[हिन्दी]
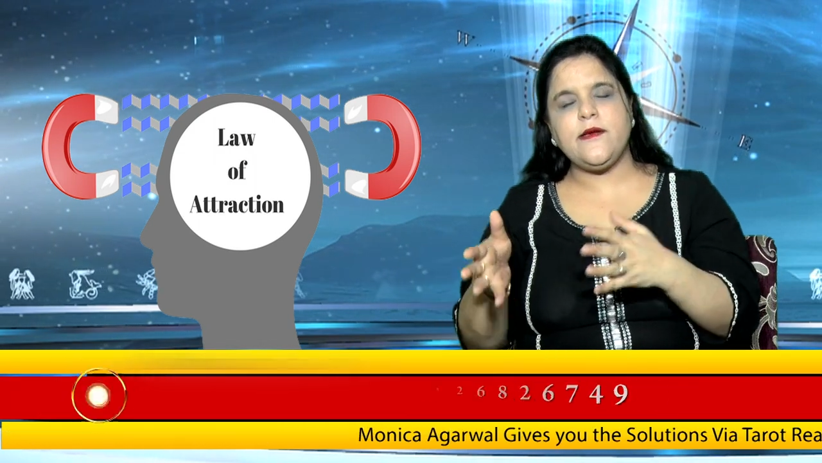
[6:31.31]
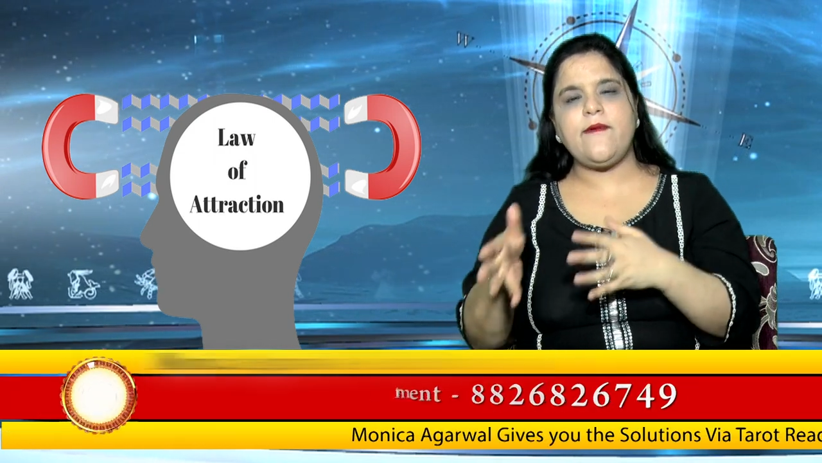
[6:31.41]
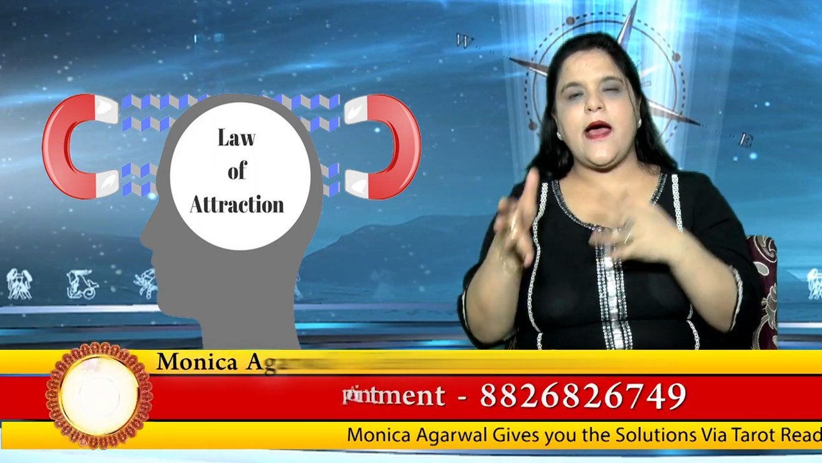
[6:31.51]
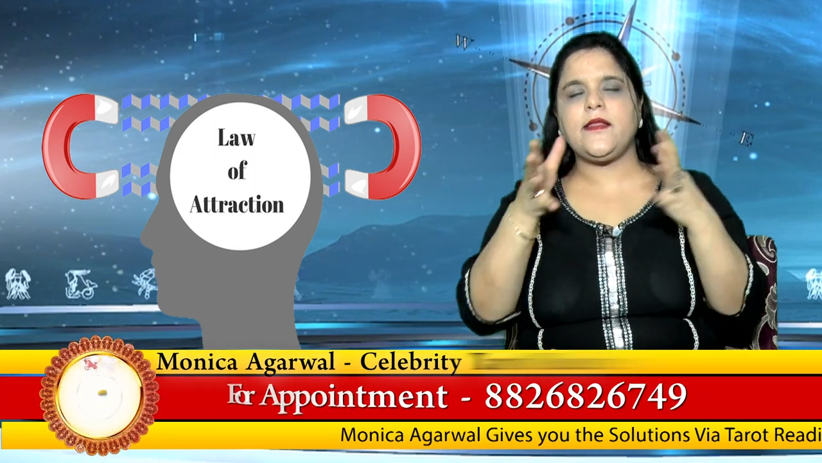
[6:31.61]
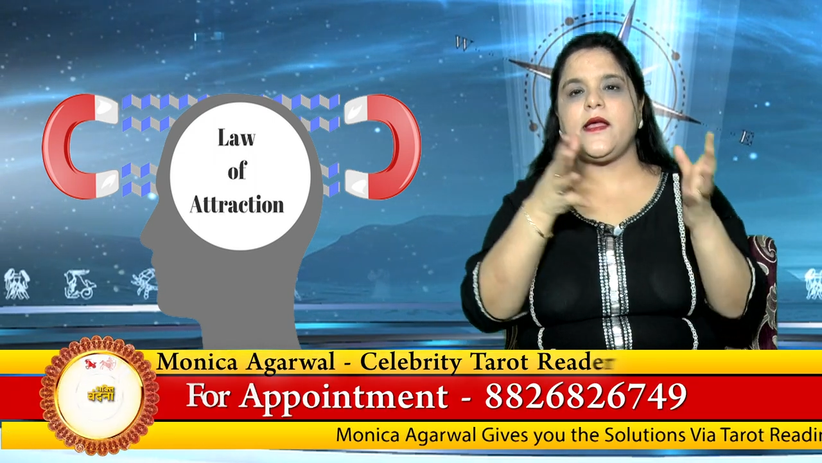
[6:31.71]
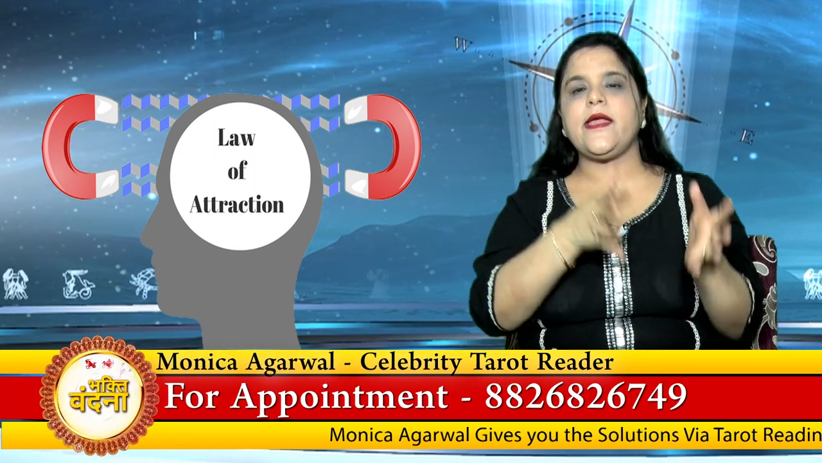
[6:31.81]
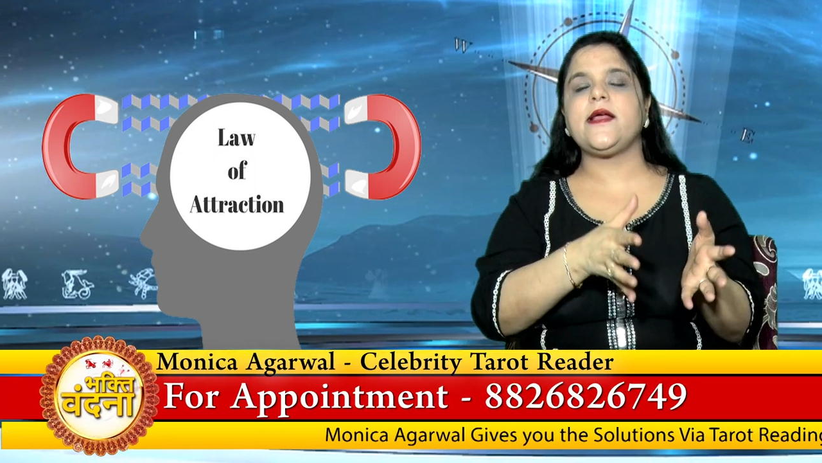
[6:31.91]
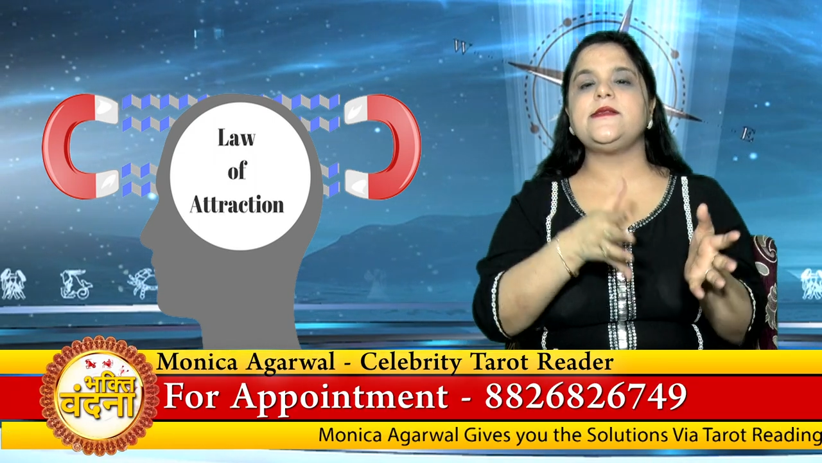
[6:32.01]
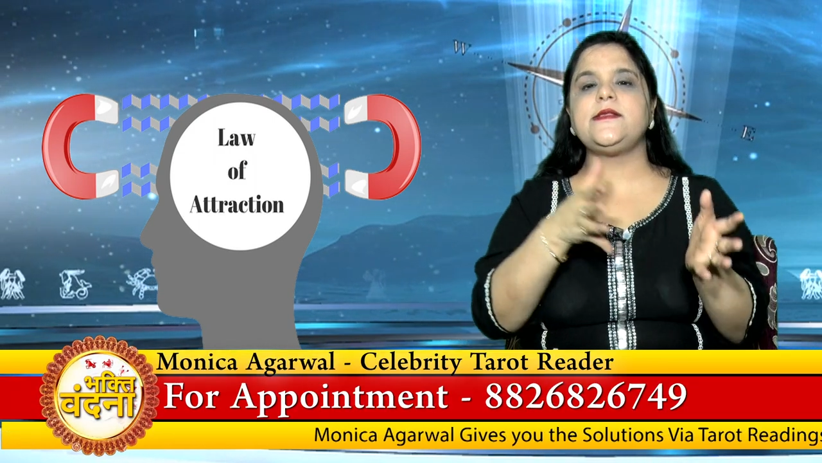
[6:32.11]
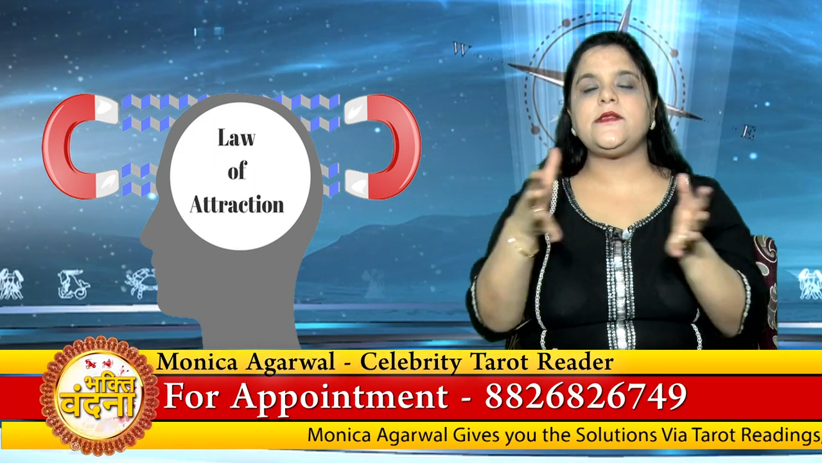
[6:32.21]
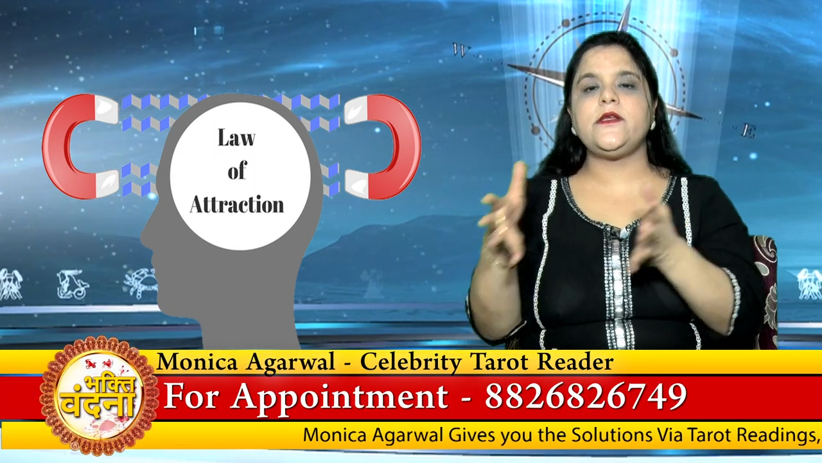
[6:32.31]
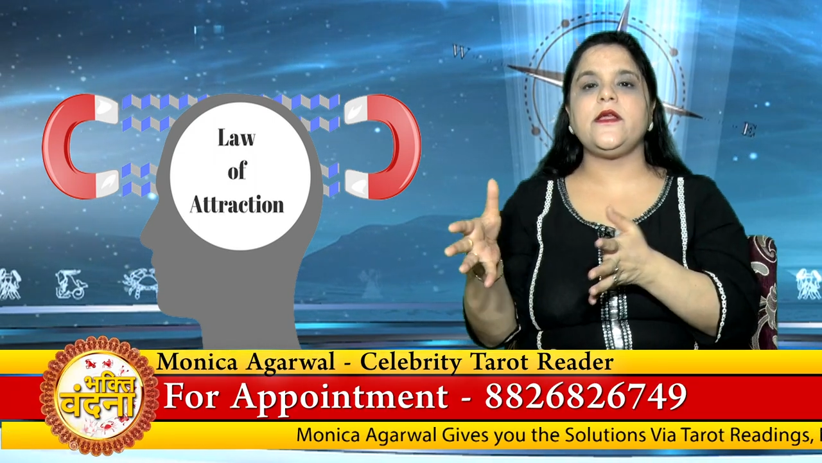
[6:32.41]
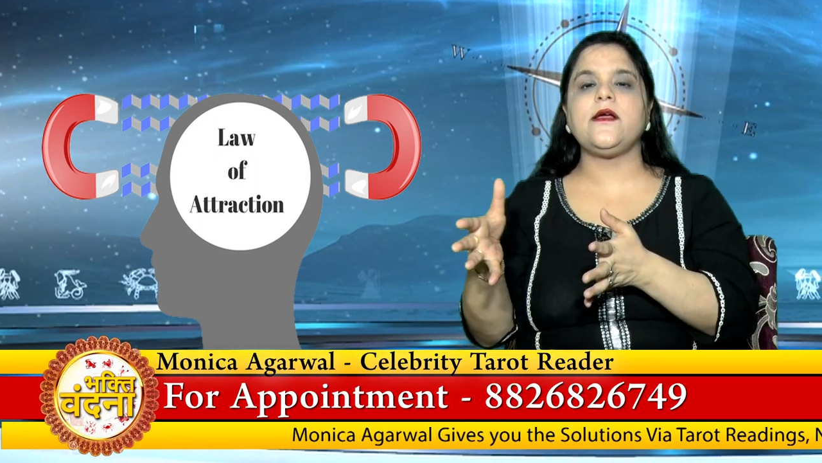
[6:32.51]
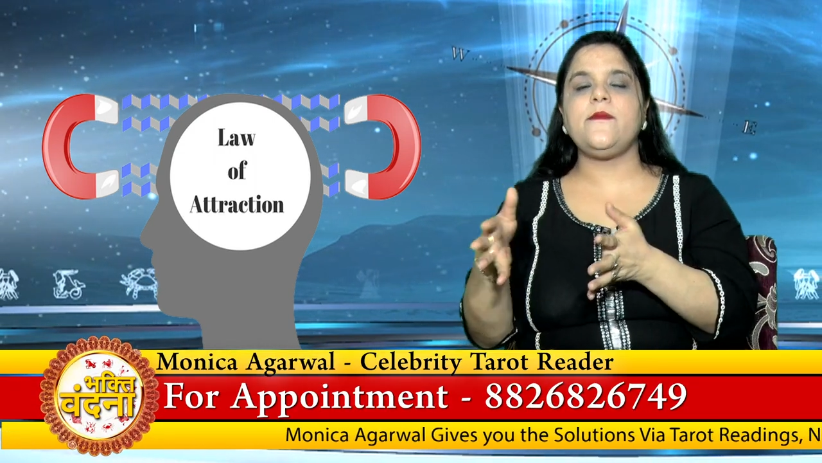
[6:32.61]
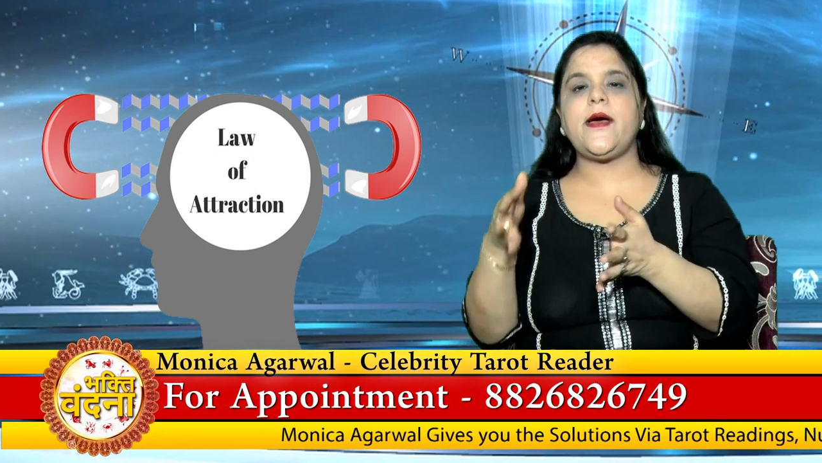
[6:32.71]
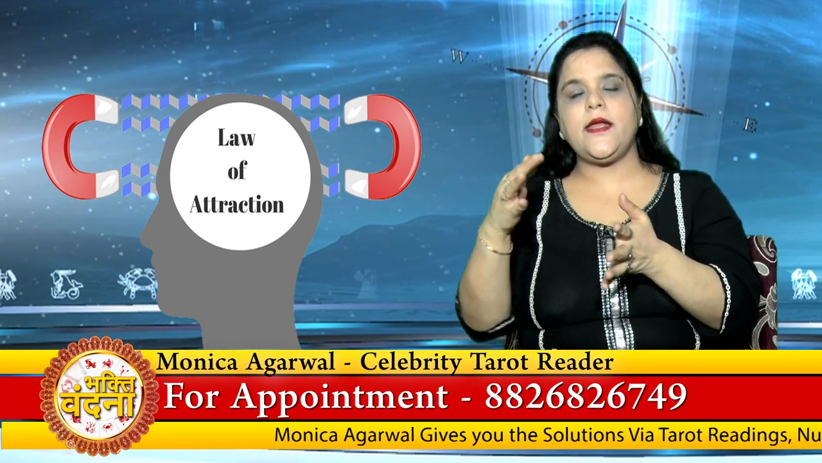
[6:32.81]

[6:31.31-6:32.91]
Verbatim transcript: जब वहाँ तक एक कंसिस्टेंट इनकम